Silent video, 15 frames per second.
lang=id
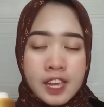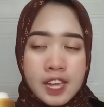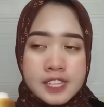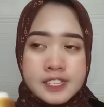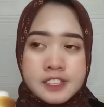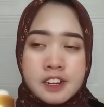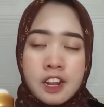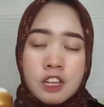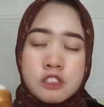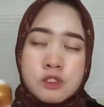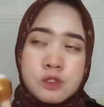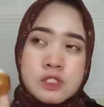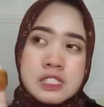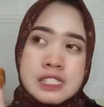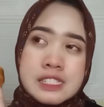jadi langsung
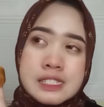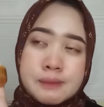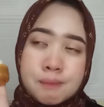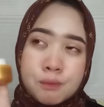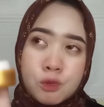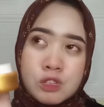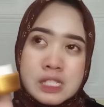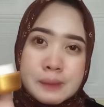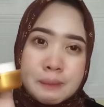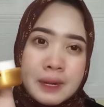cepuk seperti